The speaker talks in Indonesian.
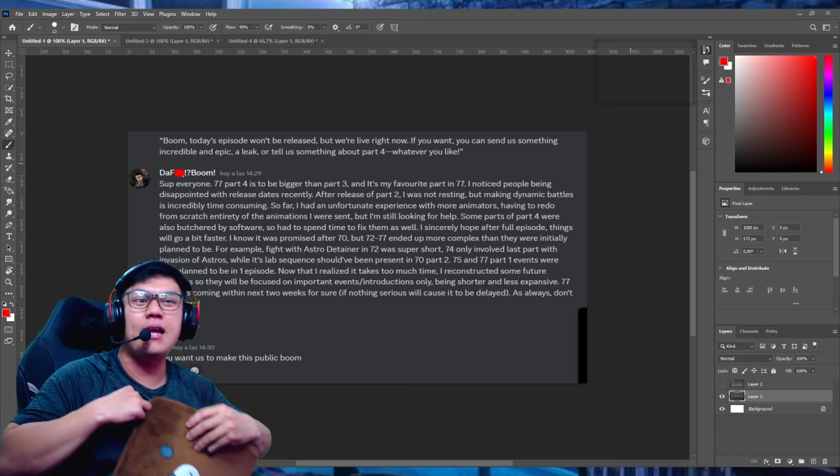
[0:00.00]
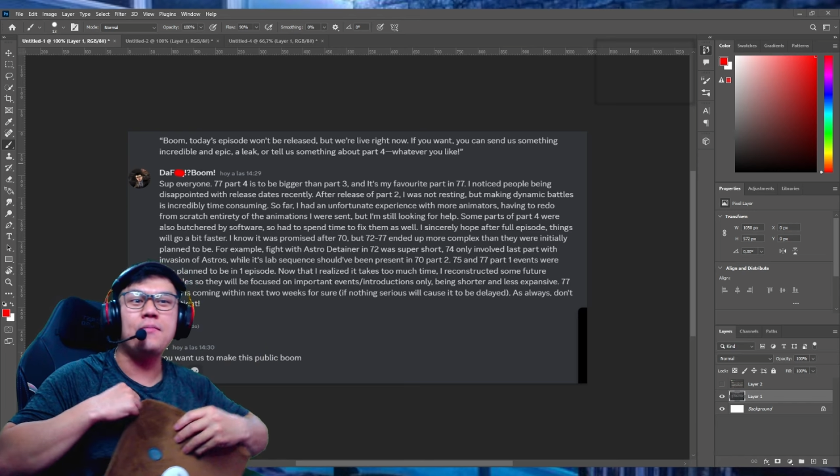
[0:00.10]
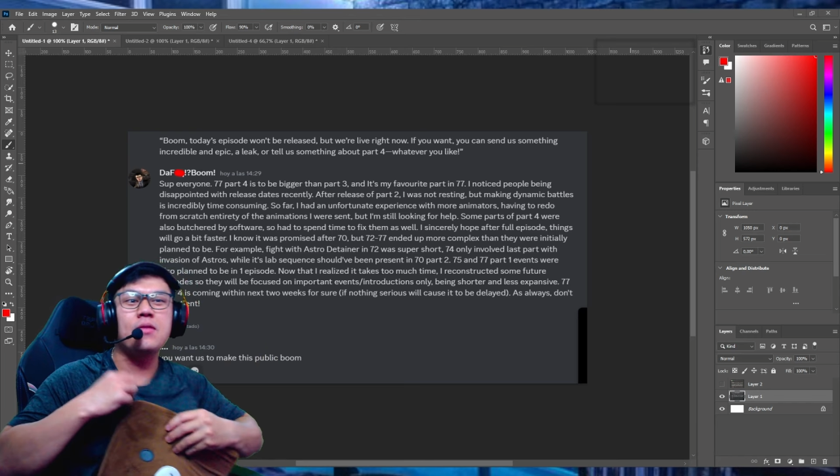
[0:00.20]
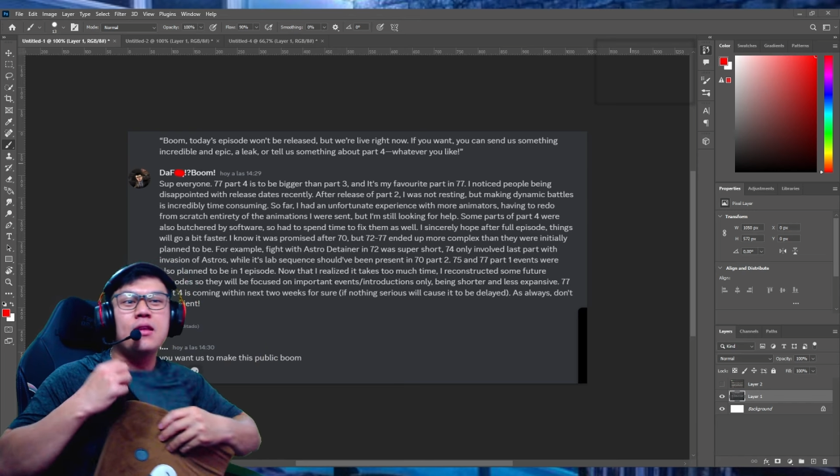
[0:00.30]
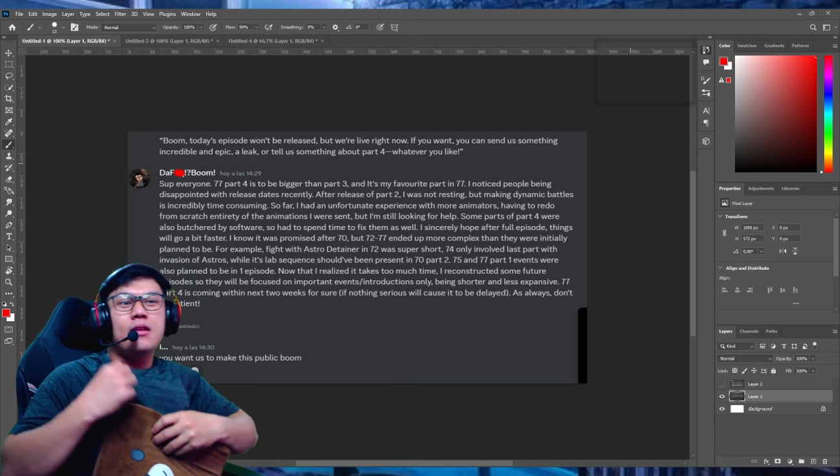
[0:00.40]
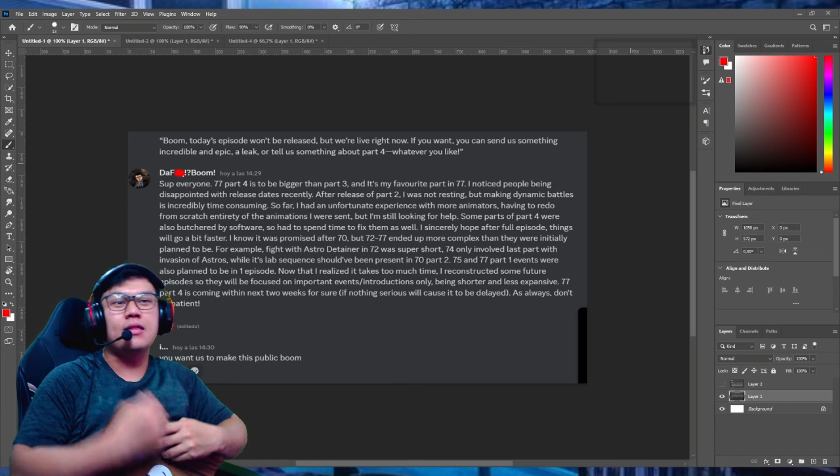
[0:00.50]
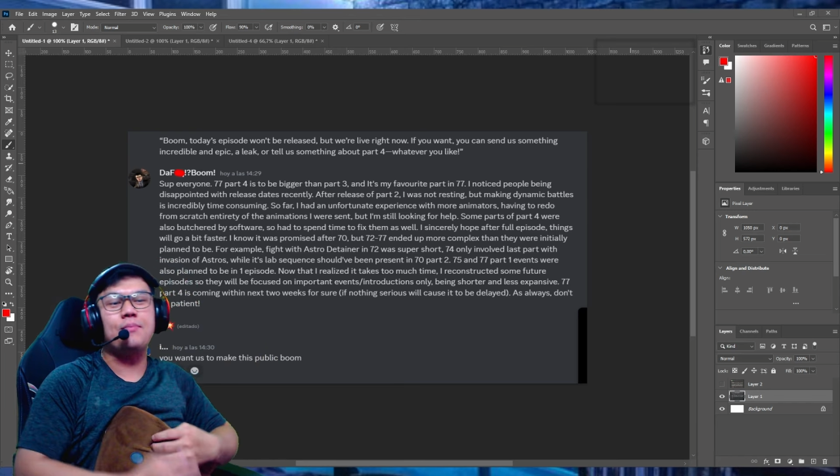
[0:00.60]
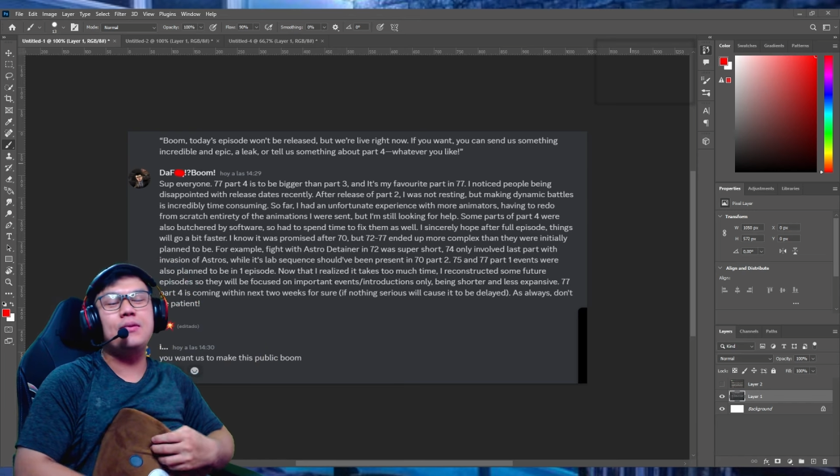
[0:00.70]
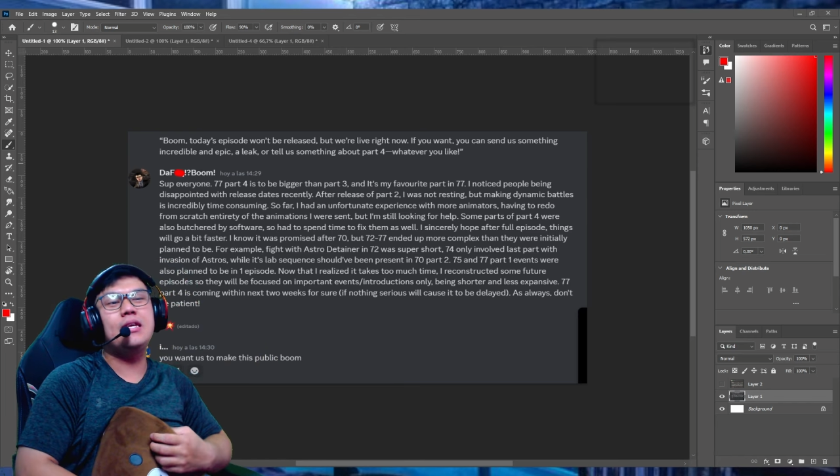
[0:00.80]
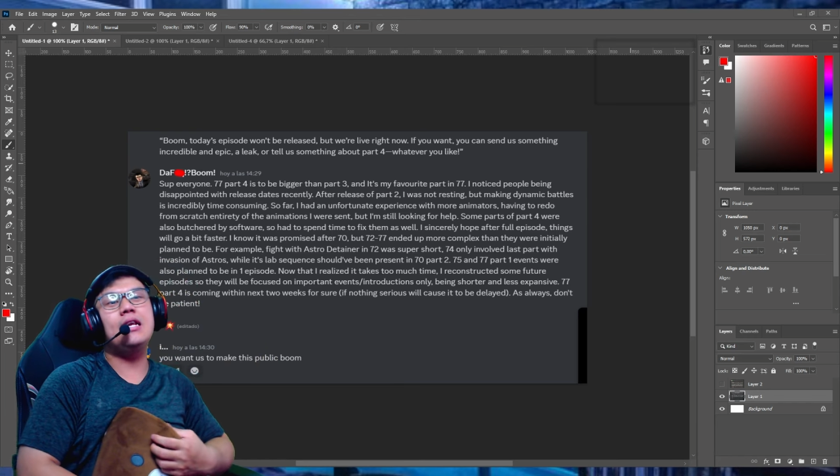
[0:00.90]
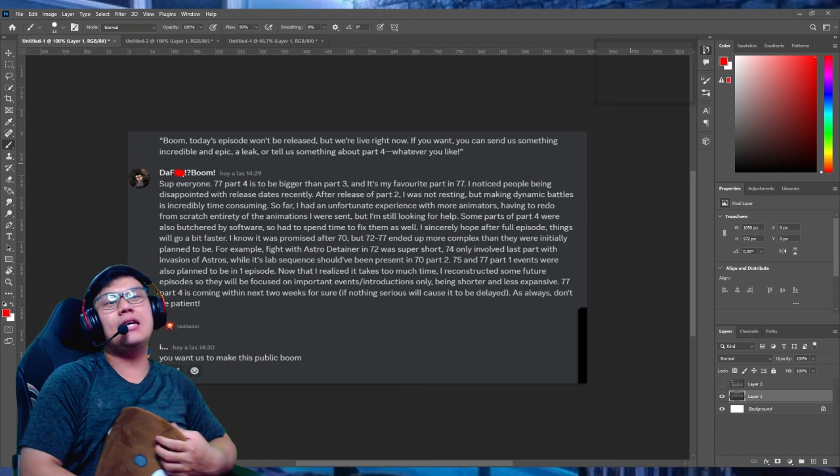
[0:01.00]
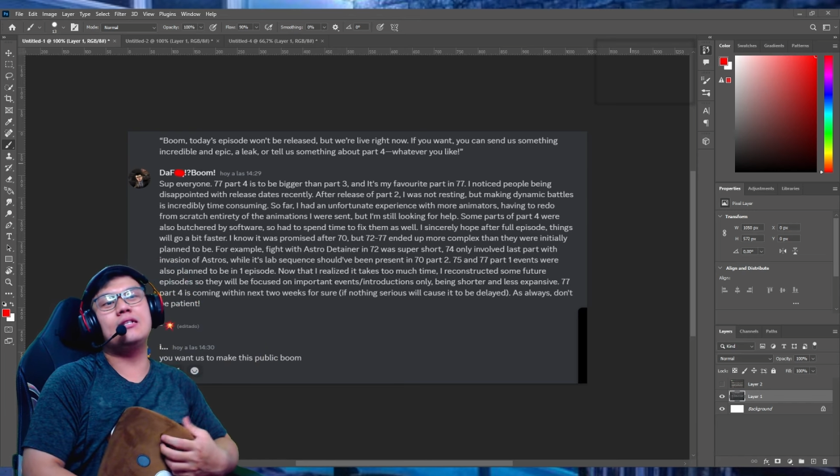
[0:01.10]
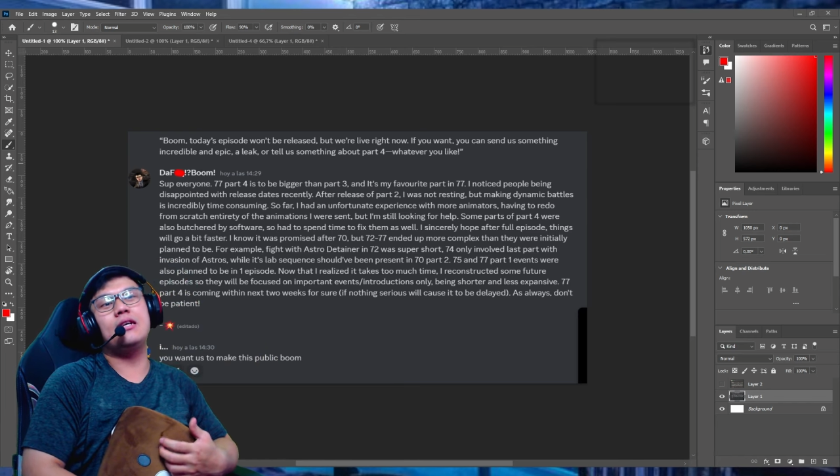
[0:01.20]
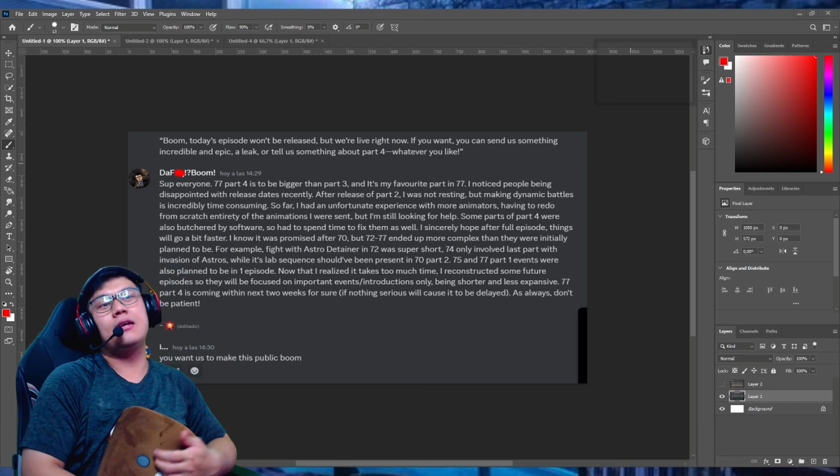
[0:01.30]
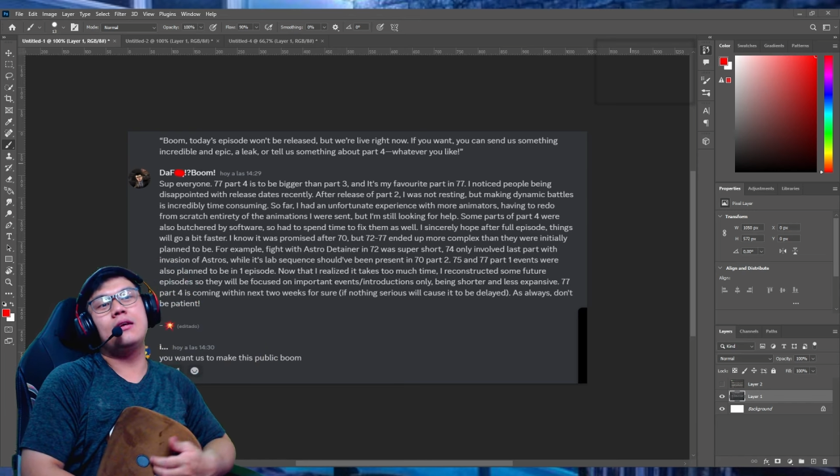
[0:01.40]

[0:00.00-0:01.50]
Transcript: ya. Tapi gila sih.